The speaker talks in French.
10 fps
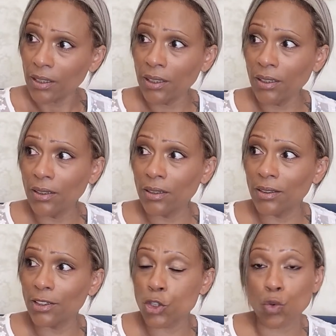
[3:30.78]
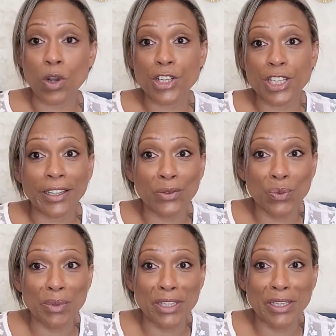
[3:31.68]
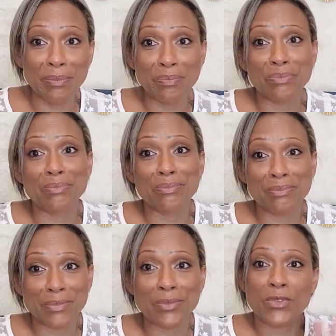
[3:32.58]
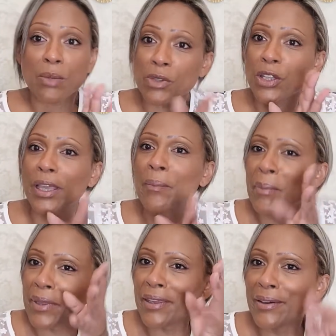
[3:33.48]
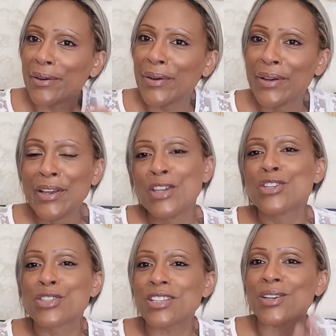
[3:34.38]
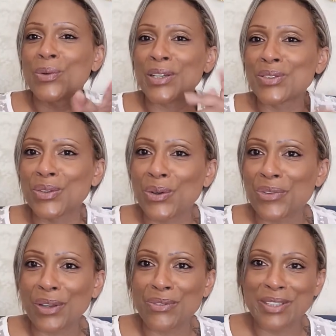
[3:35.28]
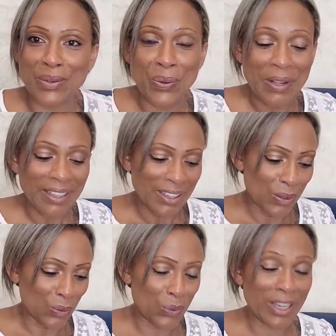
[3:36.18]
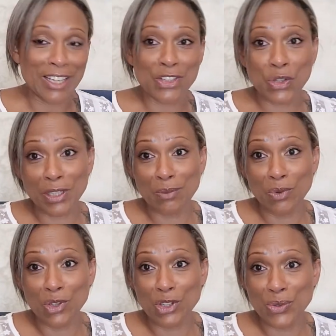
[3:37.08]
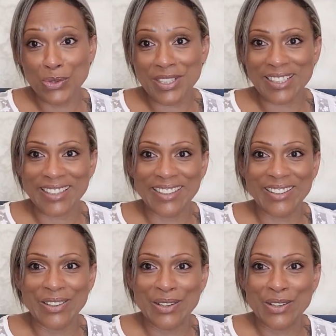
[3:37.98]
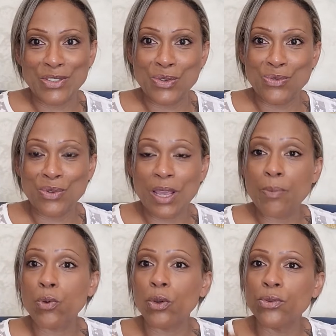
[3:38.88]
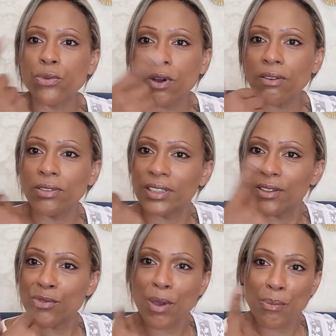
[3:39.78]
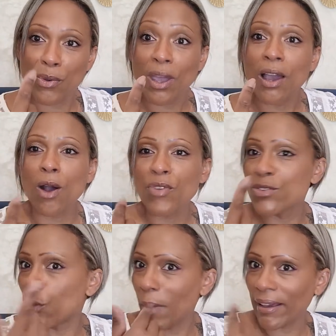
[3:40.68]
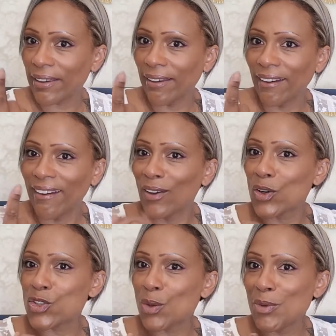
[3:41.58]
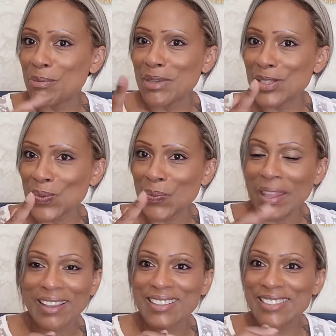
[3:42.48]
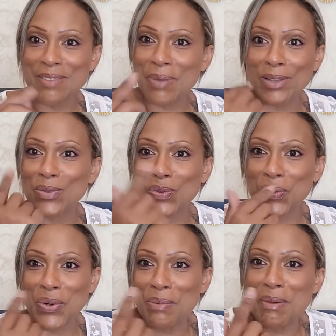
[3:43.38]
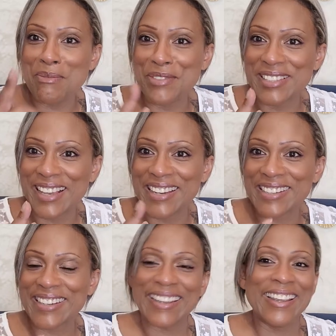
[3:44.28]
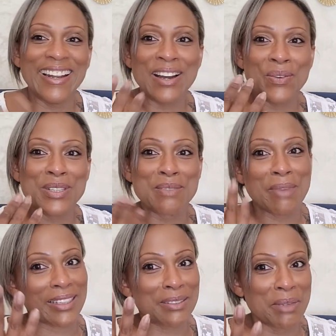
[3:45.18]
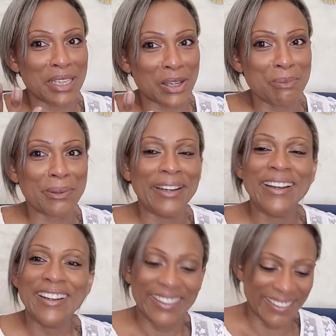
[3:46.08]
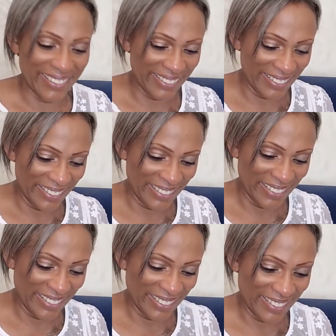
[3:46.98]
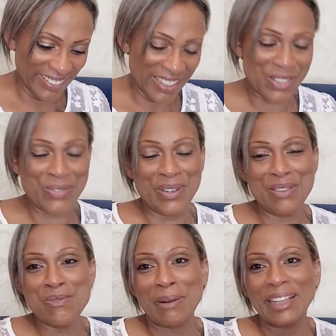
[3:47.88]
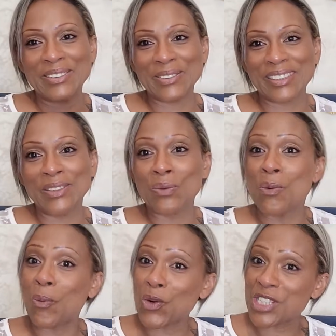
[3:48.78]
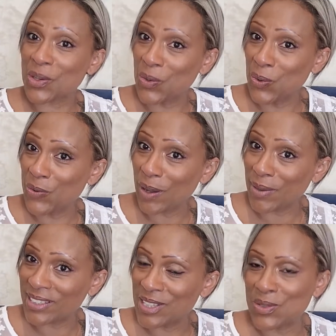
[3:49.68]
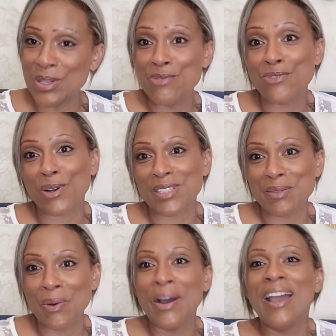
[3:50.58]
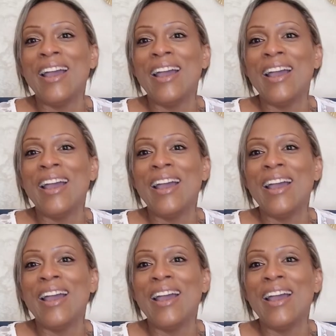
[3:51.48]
je crois que j'ai rien oublié. Ça m'étonnerait, mais euh, ça sera l'occasion de refaire une vidéo. En tout cas, je dévo juste et euh, je voulais pour une fois, vous avez vu un peu, en fait vous remarquez, quand je suis en mode maison, c'est pas du tout le même visage. Et là on dit merci make-up. Euh, je voulais vous présenter, donc mon prochain colo fera partie de ce livre forcément,